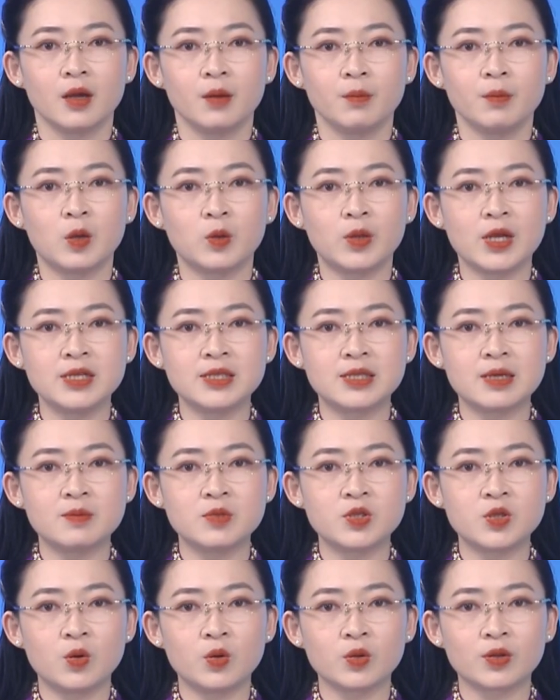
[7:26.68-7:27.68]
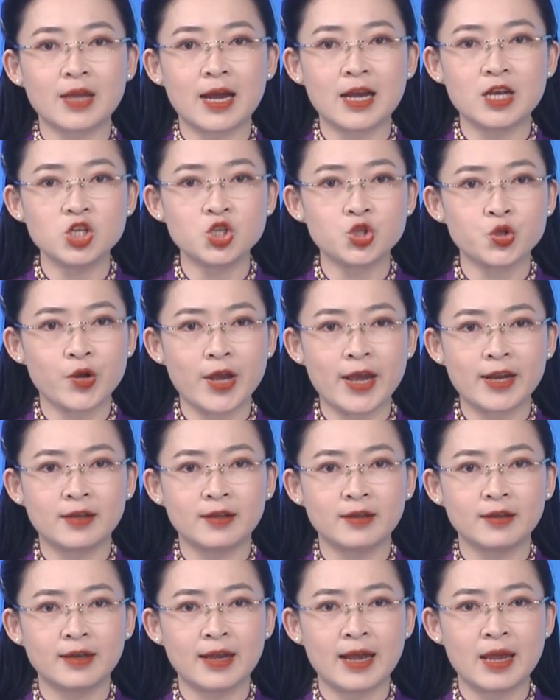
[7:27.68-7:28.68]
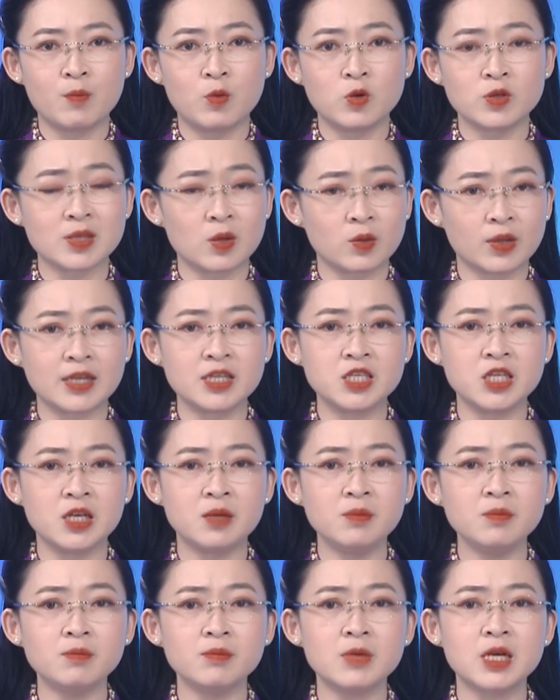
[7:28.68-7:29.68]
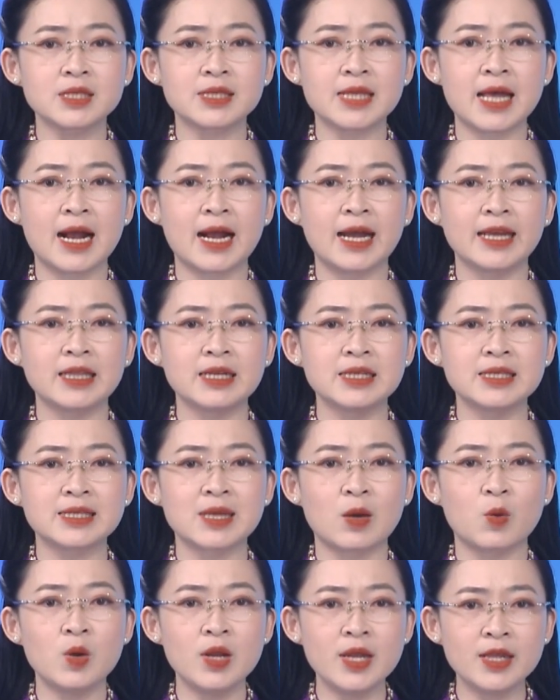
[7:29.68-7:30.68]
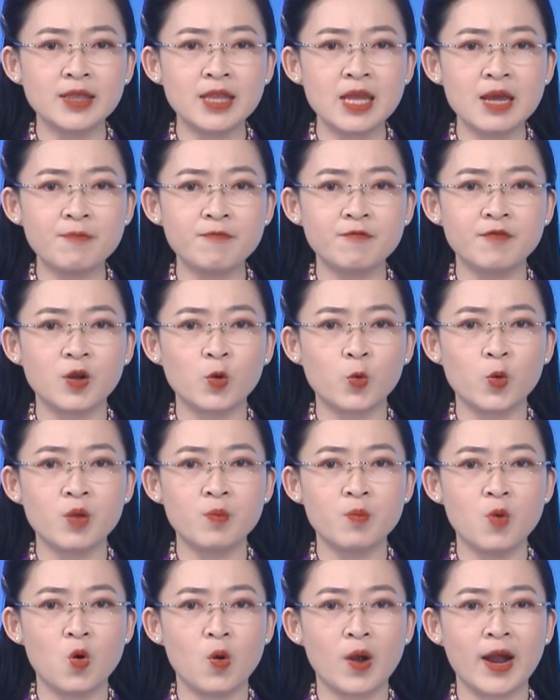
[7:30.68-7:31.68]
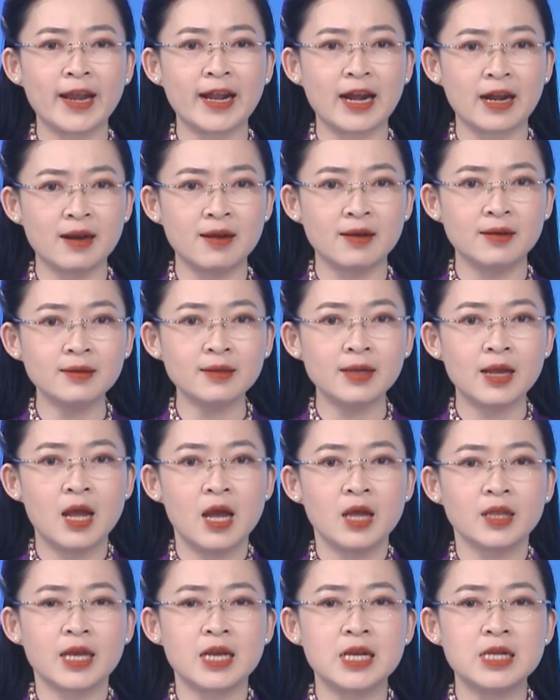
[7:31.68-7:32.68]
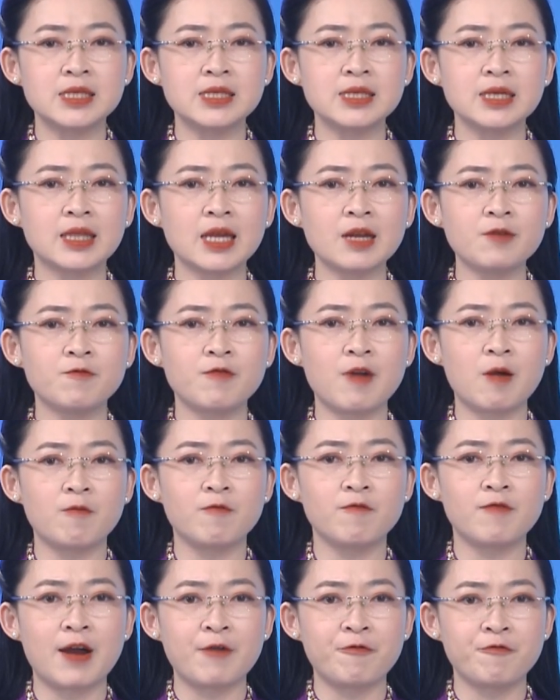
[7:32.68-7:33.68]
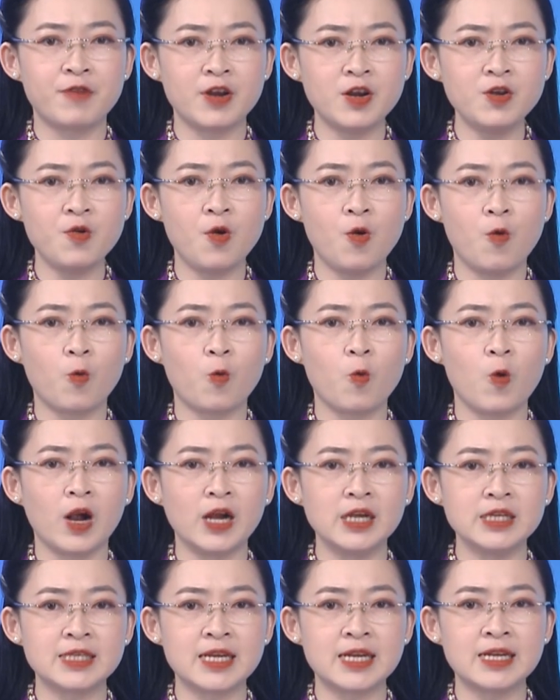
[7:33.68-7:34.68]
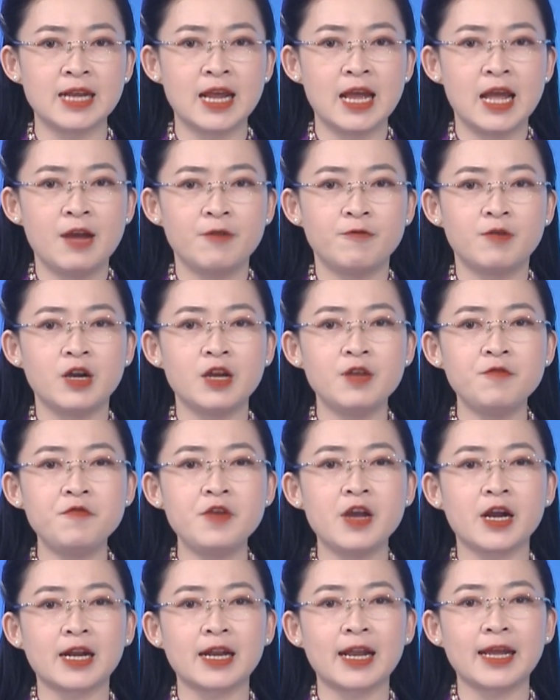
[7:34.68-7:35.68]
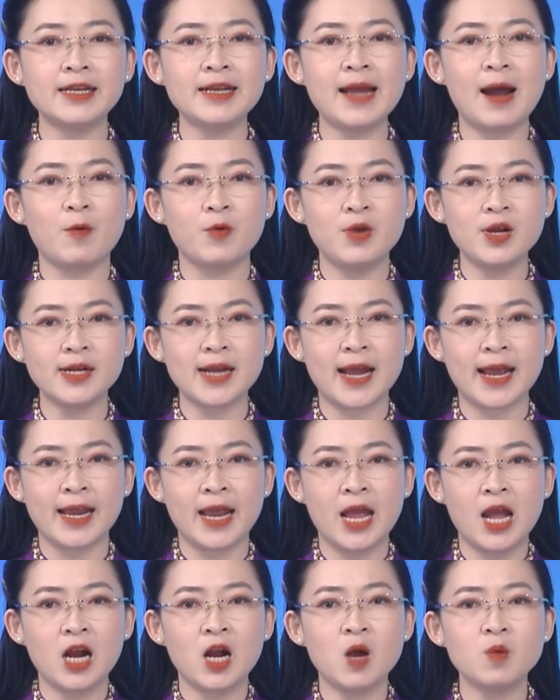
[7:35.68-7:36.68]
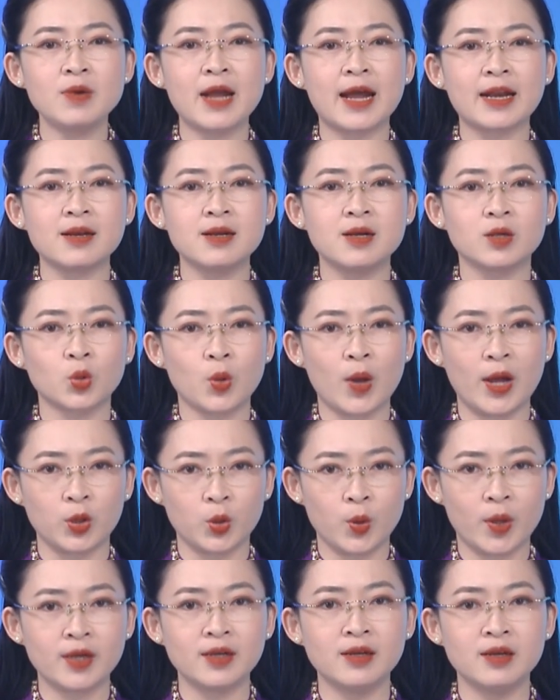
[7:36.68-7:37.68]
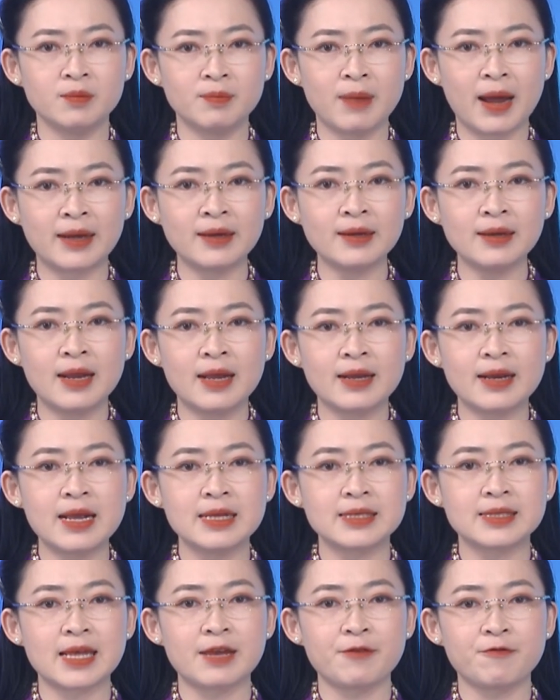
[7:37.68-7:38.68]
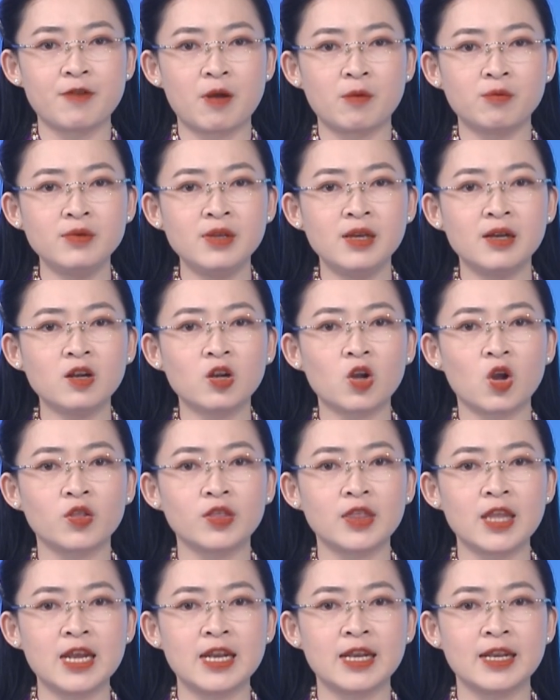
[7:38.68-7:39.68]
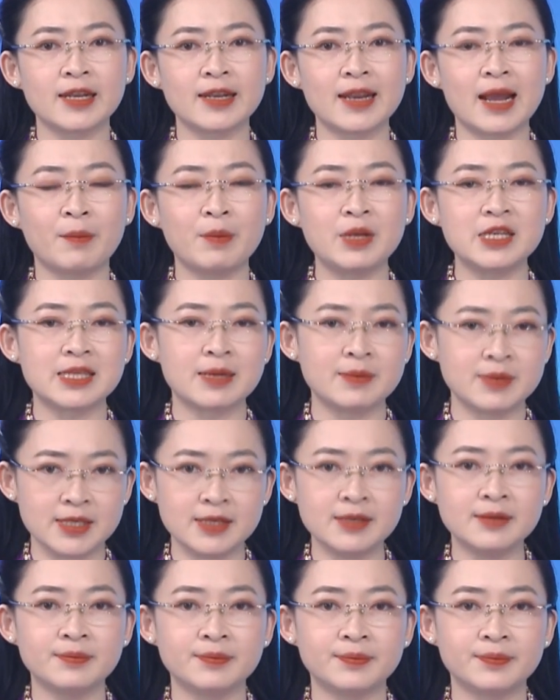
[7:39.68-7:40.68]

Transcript: Biểu tình rầm rộ tại Israel ngày mùng sáu tháng chín bước sang ngày thứ sáu liên tiếp với quy mô ngày càng lớn, thể hiện sự thất vọng và phẫn nộ của người dân với việc lãnh đạo nước này không đạt được thỏa thuận ngừng bắn để giải phóng những con tin đang bị giam giữ.